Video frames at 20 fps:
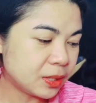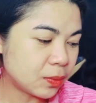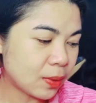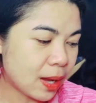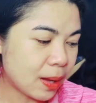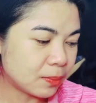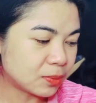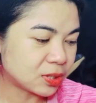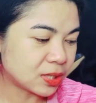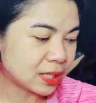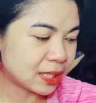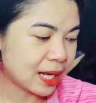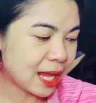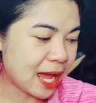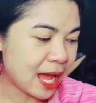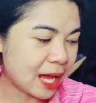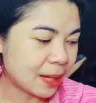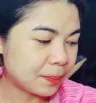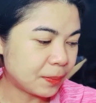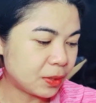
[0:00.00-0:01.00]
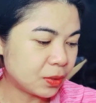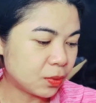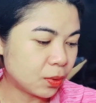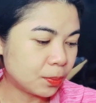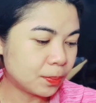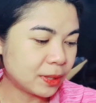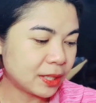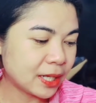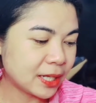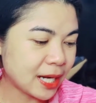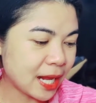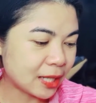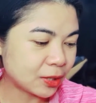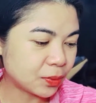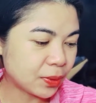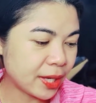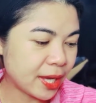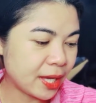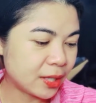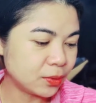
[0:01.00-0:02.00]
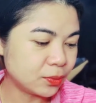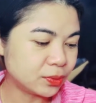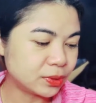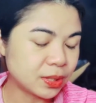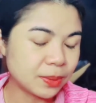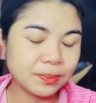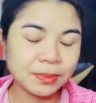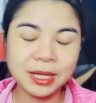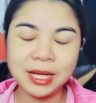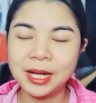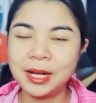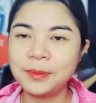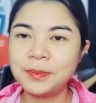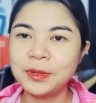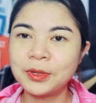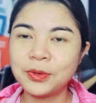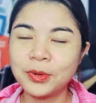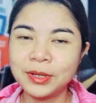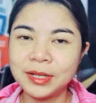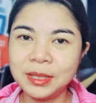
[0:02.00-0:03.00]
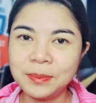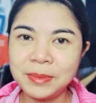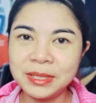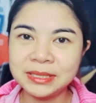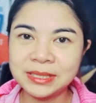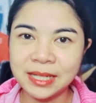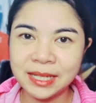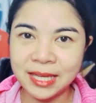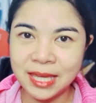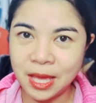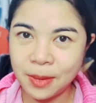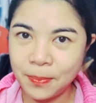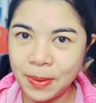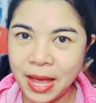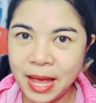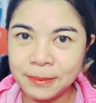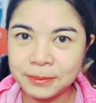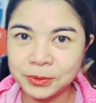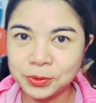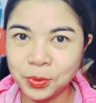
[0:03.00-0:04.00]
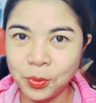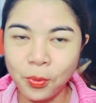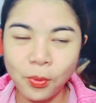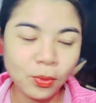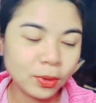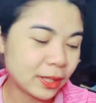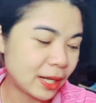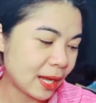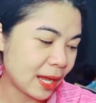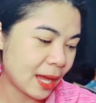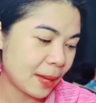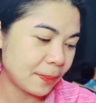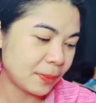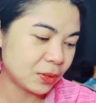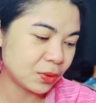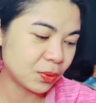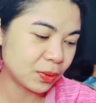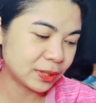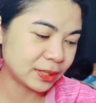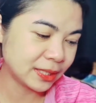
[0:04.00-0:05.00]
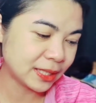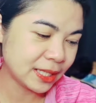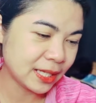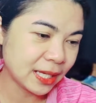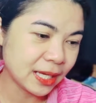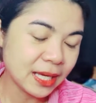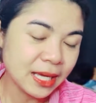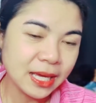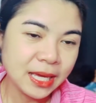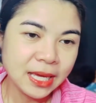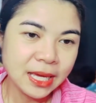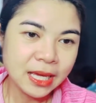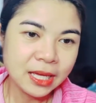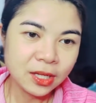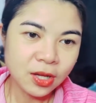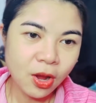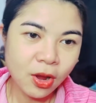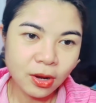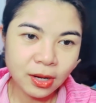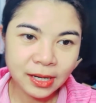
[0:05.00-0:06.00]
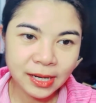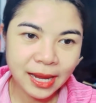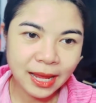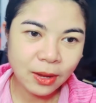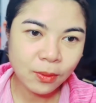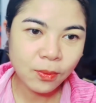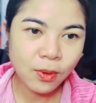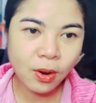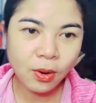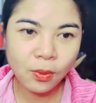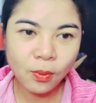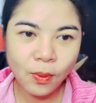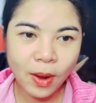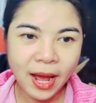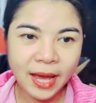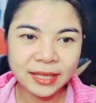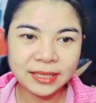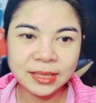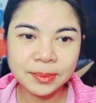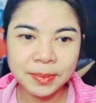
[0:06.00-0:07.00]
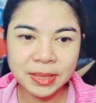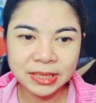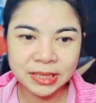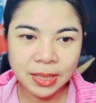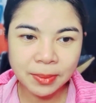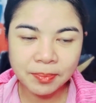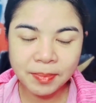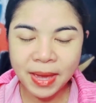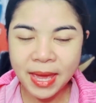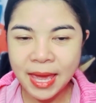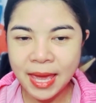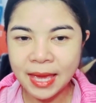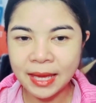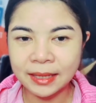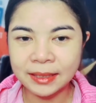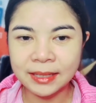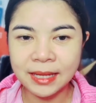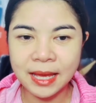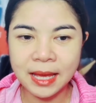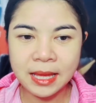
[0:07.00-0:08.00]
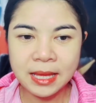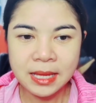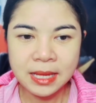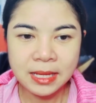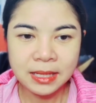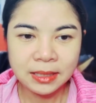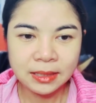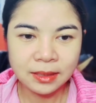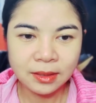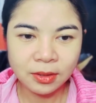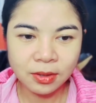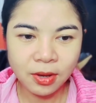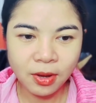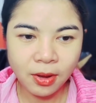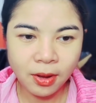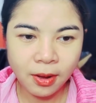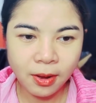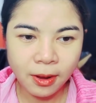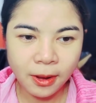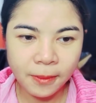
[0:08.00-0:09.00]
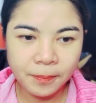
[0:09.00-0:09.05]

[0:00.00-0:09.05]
มีความฉลาดเป็นคนพัฒนาตัวเองอยู่เสมอเป็นคนที่มีศักยภาพสูงนะคะเป็นคนที่คล่องแคล่วว่องไวธรรมะทะแมงนะแล้วก็